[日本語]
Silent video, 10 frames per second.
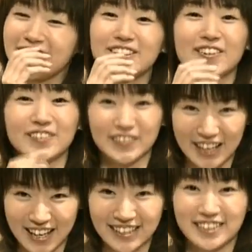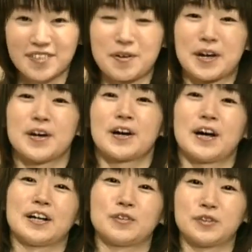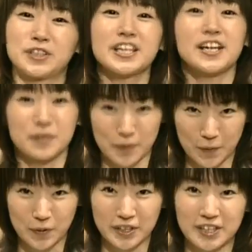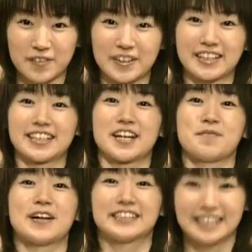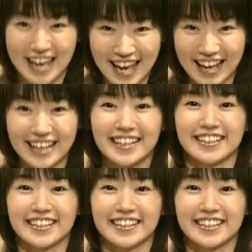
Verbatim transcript: ひょんなことで、まあ、あの試験を言い渡されまして